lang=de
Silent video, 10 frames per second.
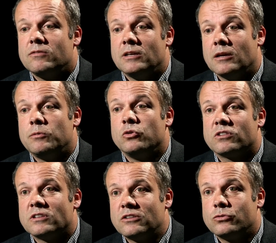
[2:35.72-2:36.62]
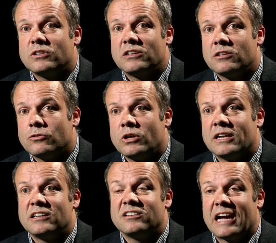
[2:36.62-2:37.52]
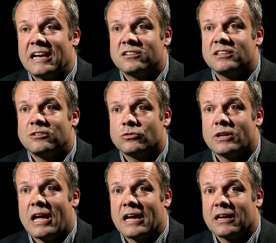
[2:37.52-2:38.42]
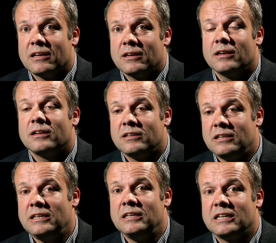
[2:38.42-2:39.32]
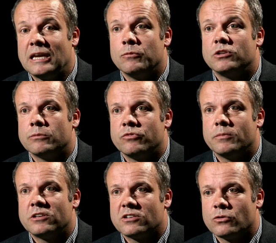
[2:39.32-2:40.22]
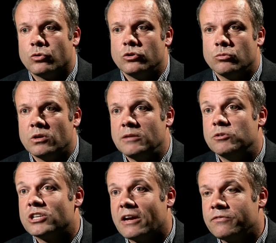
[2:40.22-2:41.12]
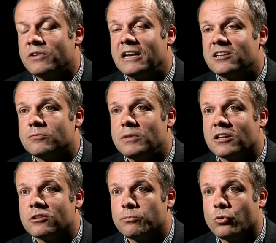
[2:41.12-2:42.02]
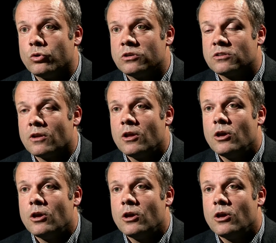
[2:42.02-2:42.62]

Wir benutzen dann zusätzlich sogenannte Seitensichtsonare. Die geben uns Informationen über die Beschaffenheit des Meeresbodens.